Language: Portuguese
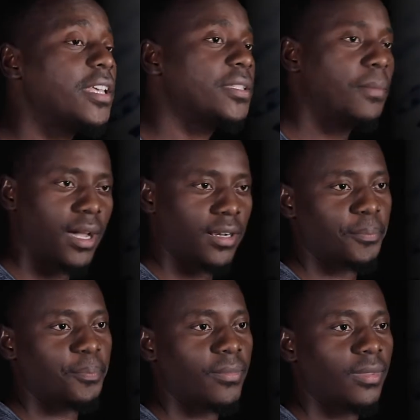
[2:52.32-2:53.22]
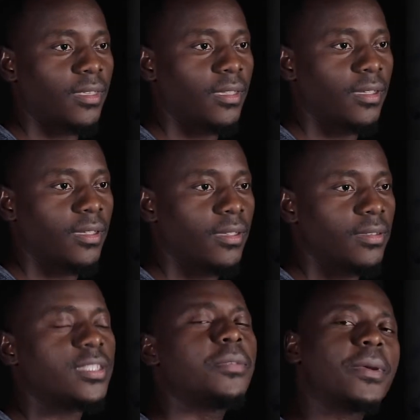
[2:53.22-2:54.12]
da semana.
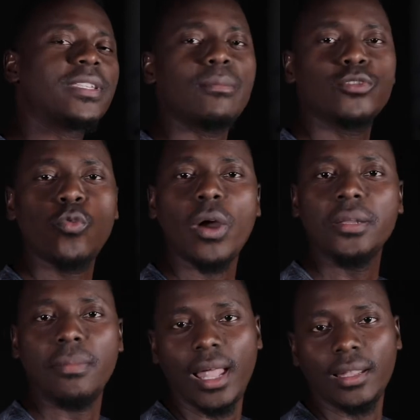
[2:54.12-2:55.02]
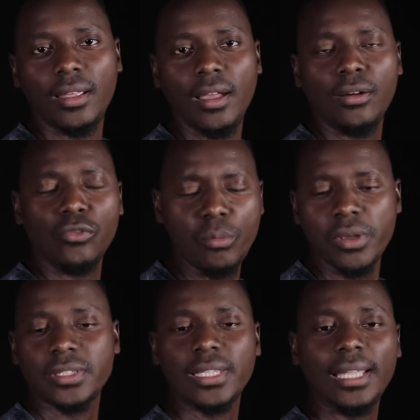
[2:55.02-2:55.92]
Se pensamos no animal,
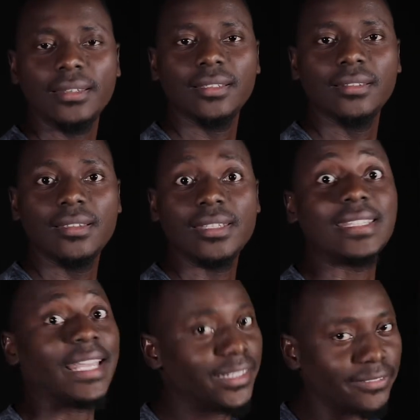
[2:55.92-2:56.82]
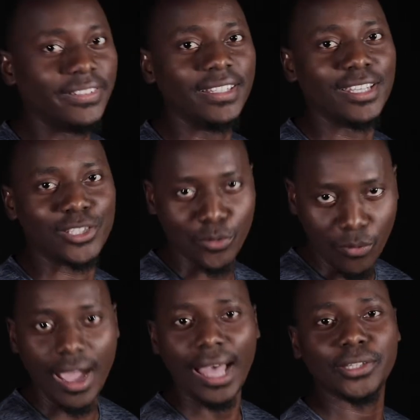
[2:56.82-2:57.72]
número 7, sete vidas de
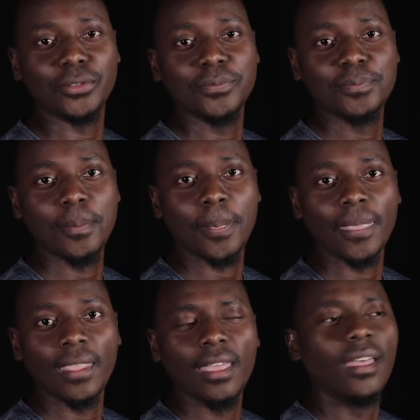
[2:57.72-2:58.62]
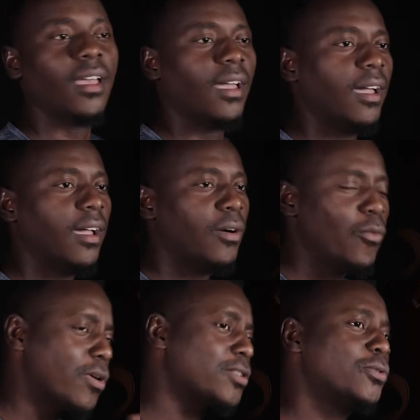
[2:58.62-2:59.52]
um gato.
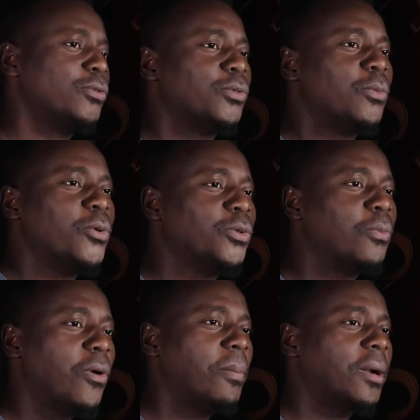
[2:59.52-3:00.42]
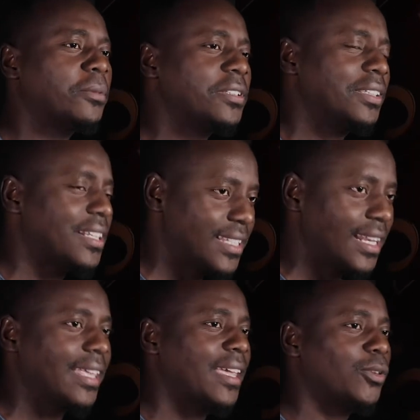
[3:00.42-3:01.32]
Um assunto muito bom para poder
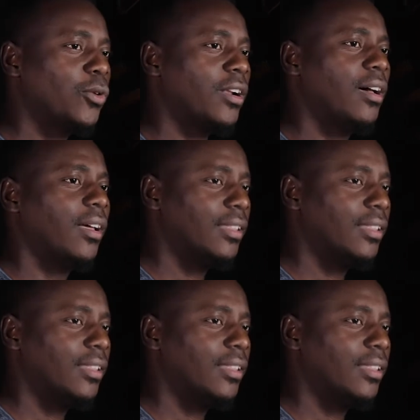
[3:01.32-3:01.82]
trazer aqui à tona